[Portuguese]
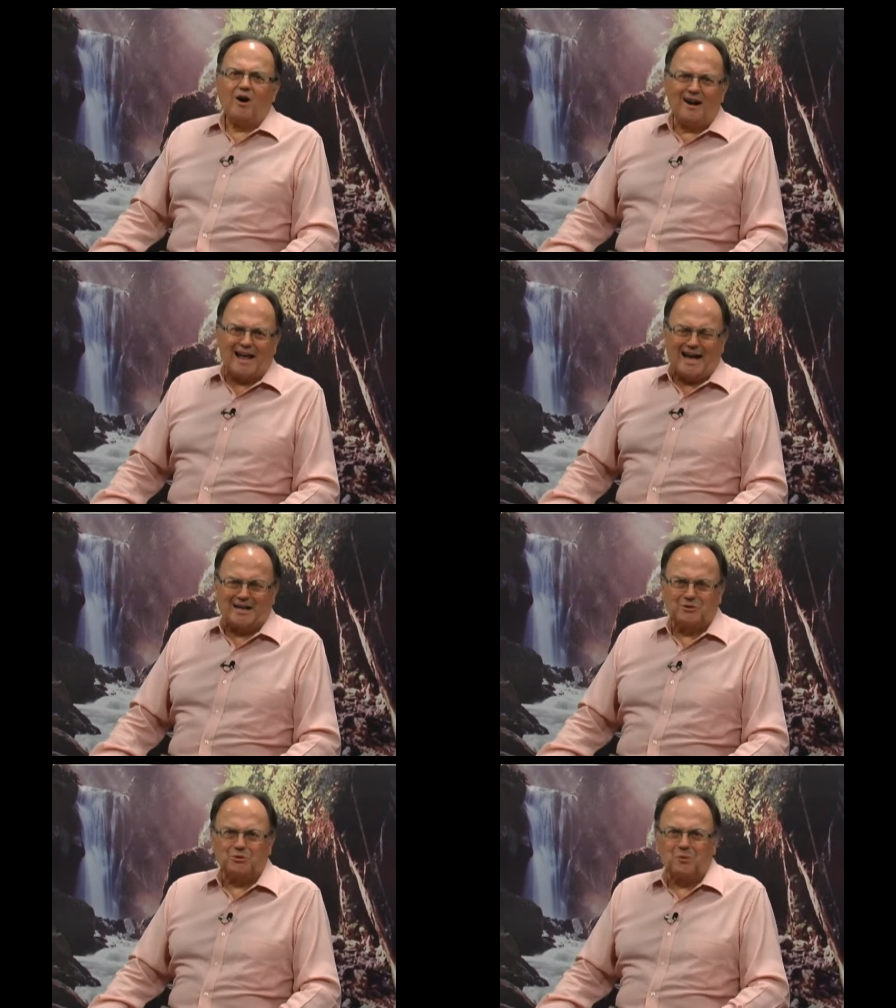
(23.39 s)

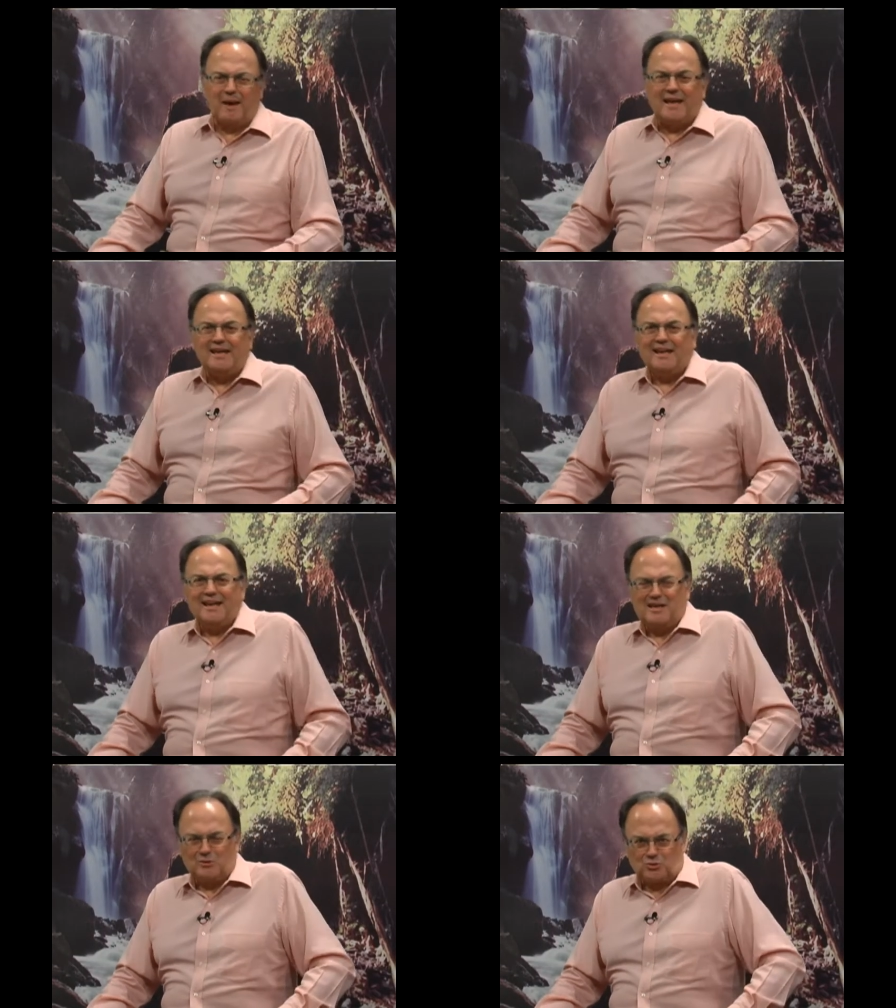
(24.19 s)
Olá, tudo bem?
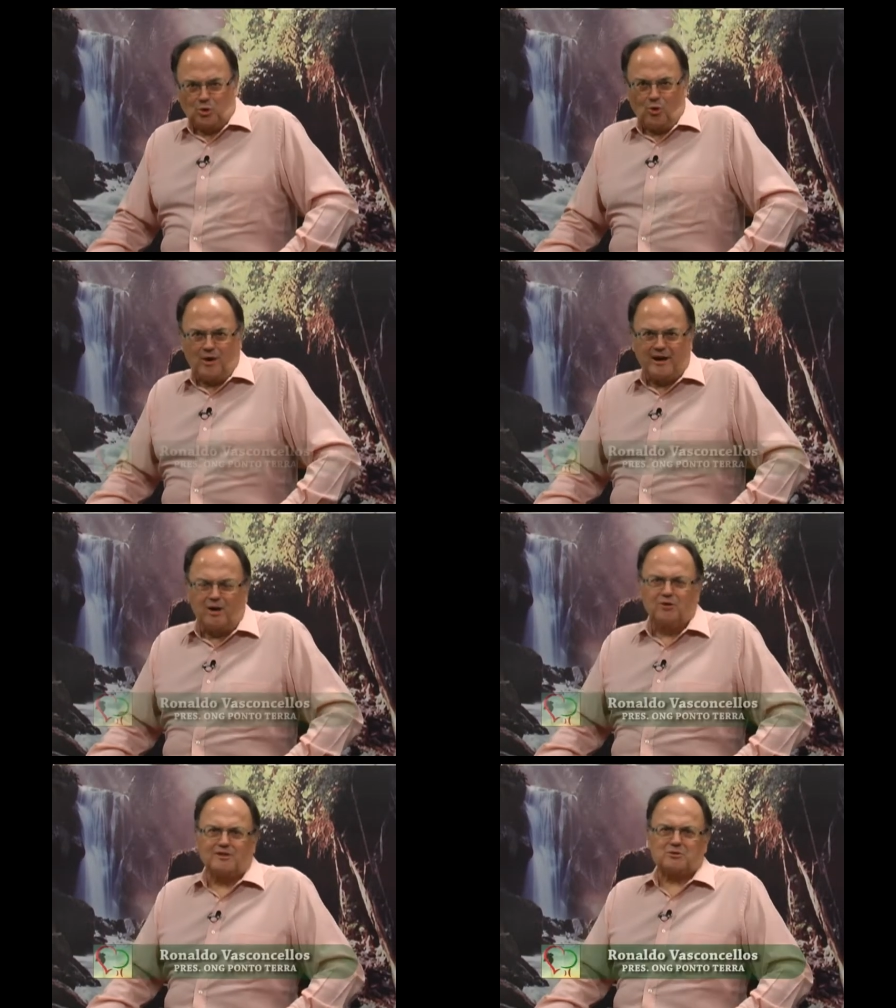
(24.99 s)
Eu sou
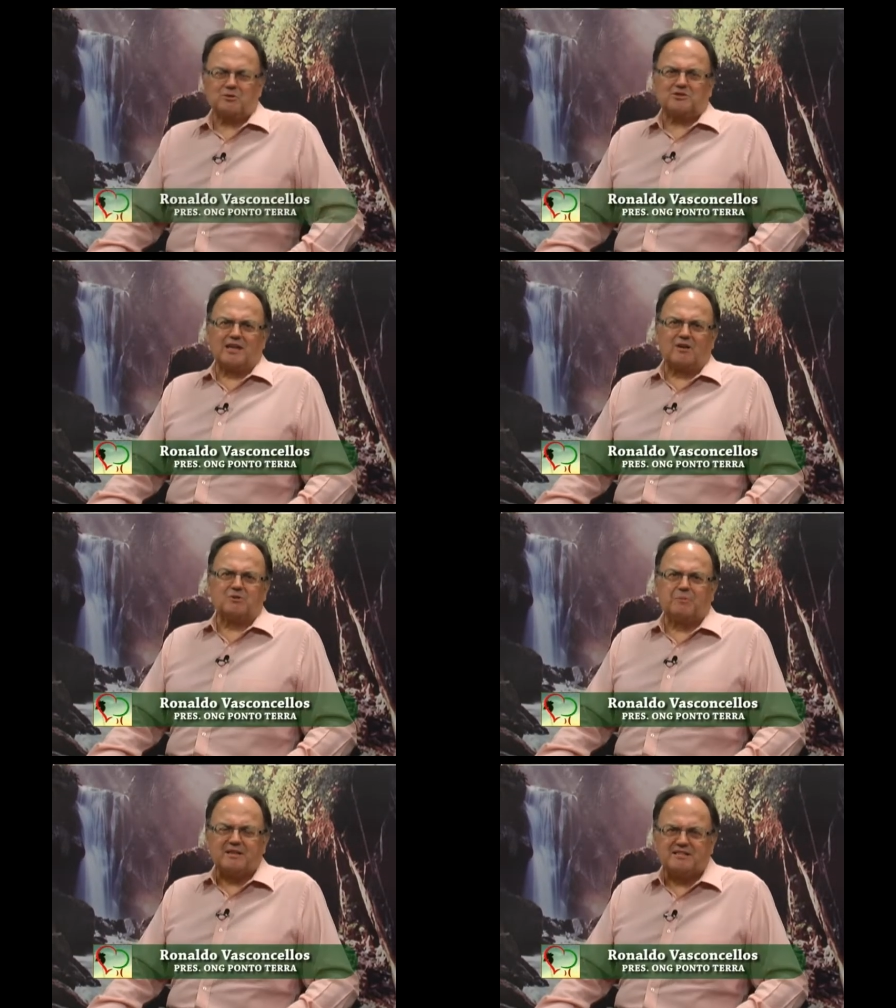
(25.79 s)
Ronaldo
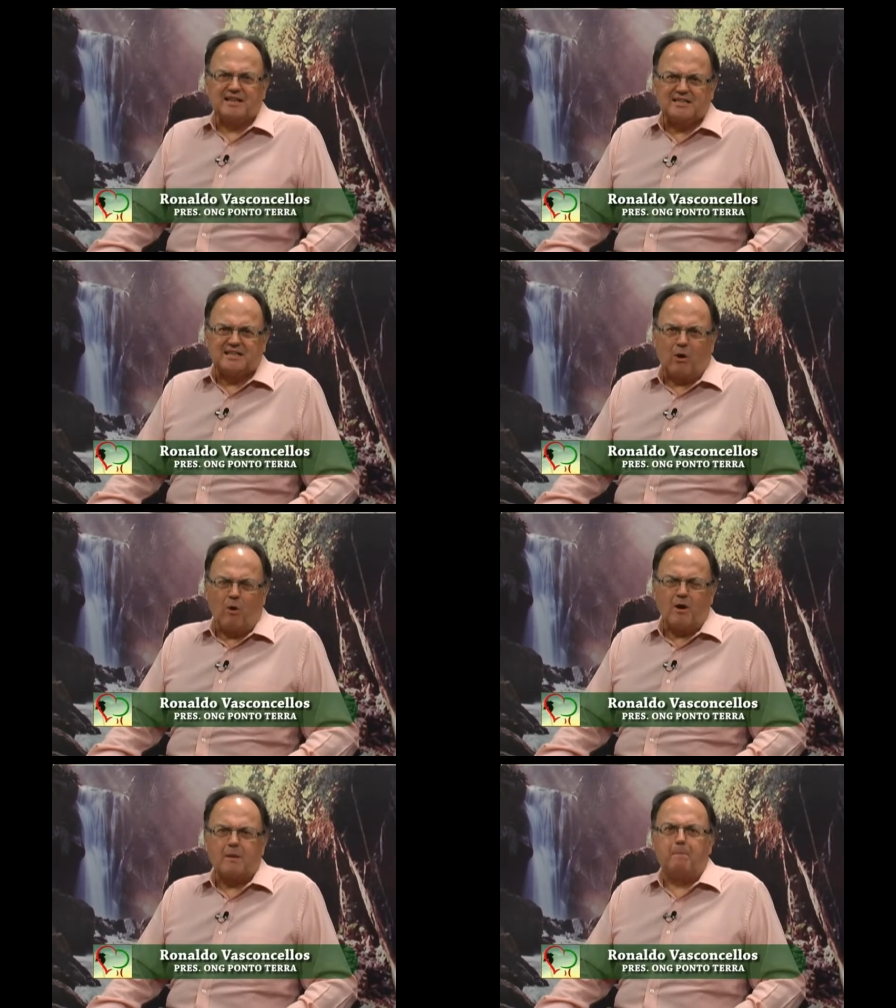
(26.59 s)
Vasconcelos, presidente da
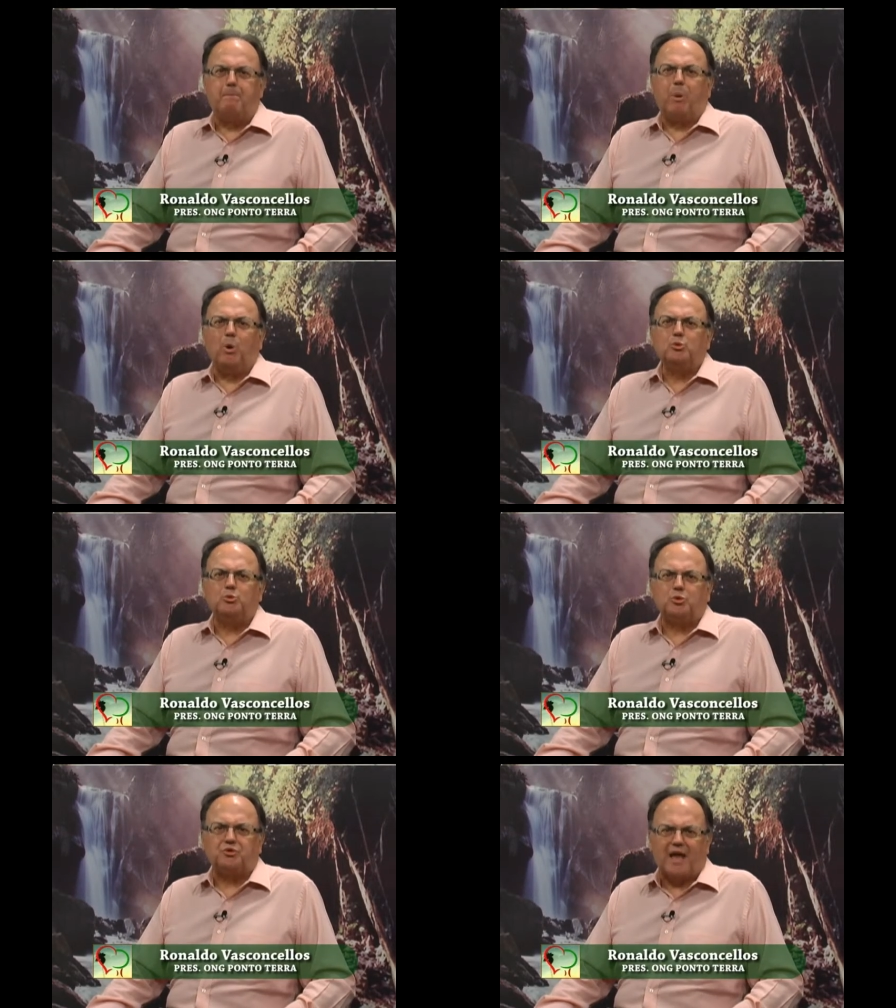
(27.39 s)
ONG
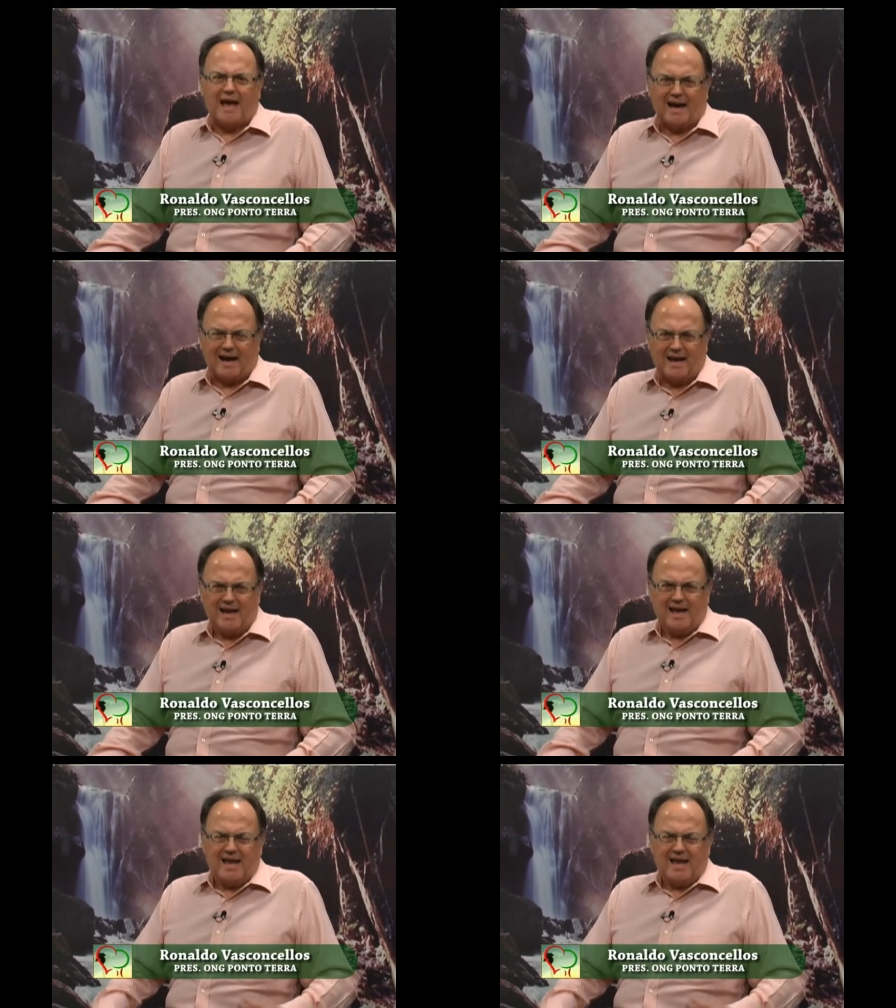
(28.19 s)
Ponto Terra.